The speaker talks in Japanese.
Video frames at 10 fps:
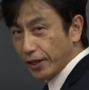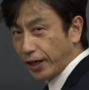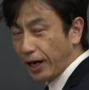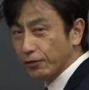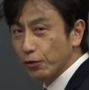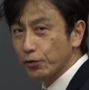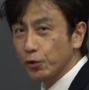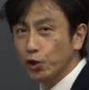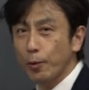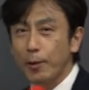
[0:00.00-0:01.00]
活用する
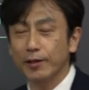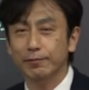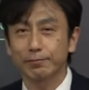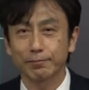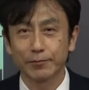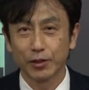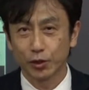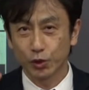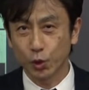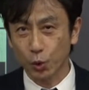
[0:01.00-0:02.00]
言葉は
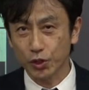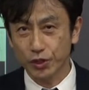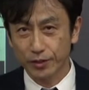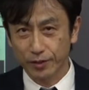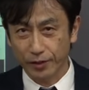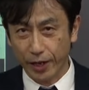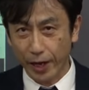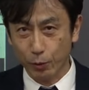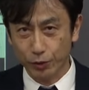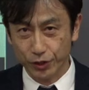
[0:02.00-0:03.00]
動詞、形
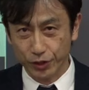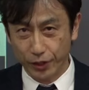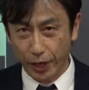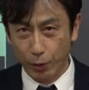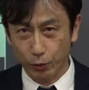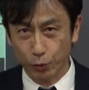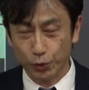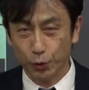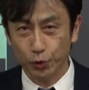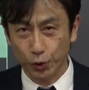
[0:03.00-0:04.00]
容詞、形容動詞
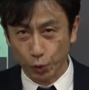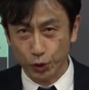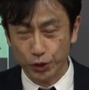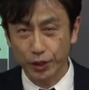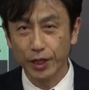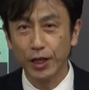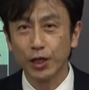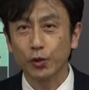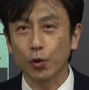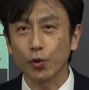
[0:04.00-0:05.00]
と助動詞、
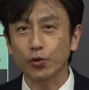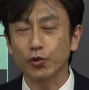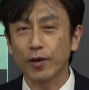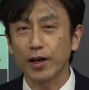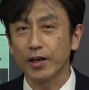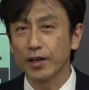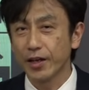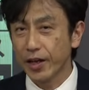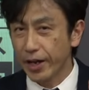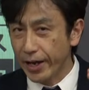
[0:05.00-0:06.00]
このよっつは
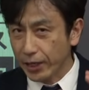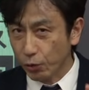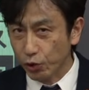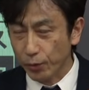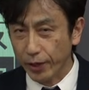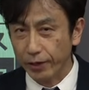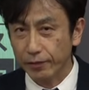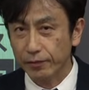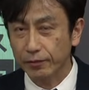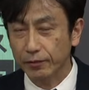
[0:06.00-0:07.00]
変化をするわけ
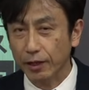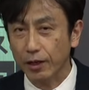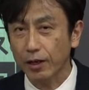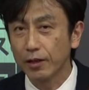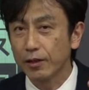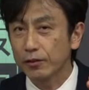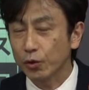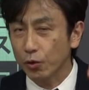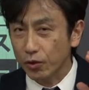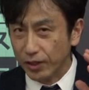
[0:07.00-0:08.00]
だから、そ
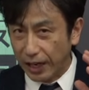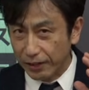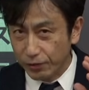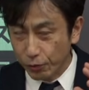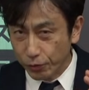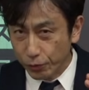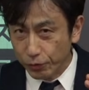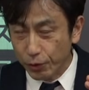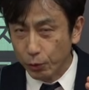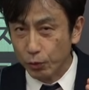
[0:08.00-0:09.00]
の活用するっ
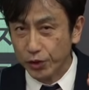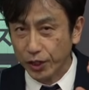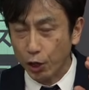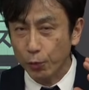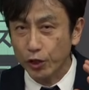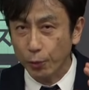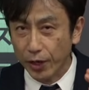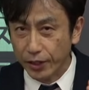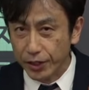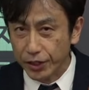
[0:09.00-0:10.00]
ていうことをしっかり覚えても
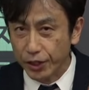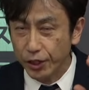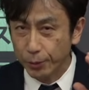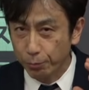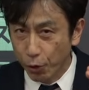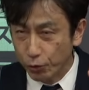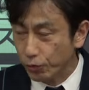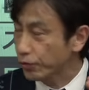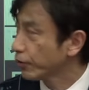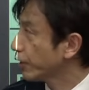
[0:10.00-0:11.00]
らいたいし、もう一
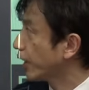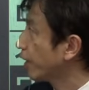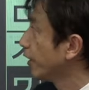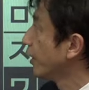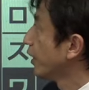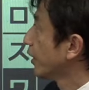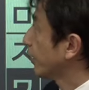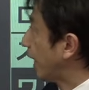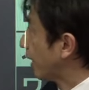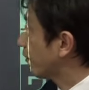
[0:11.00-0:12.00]
つ理解、
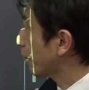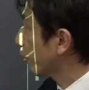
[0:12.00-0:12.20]
活